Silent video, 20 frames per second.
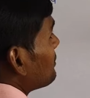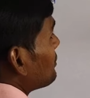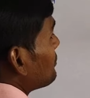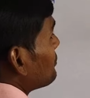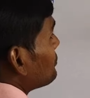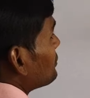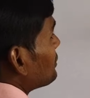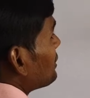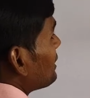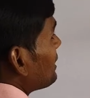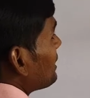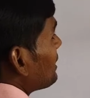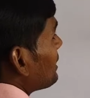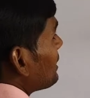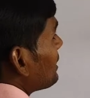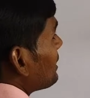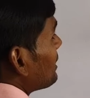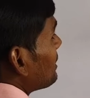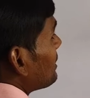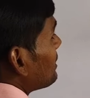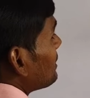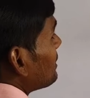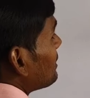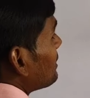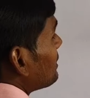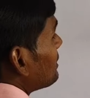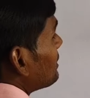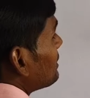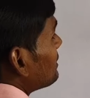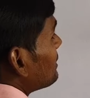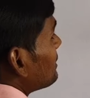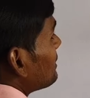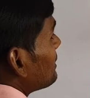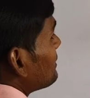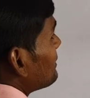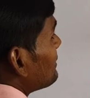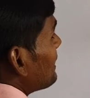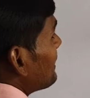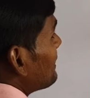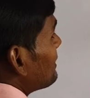में होते हैं
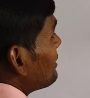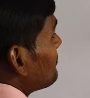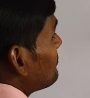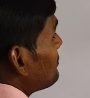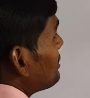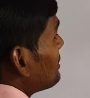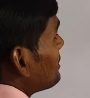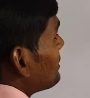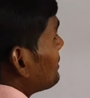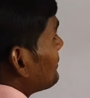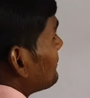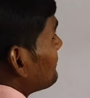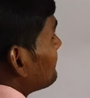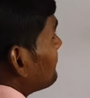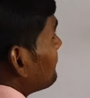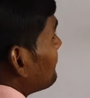कितने सेंटीमीटर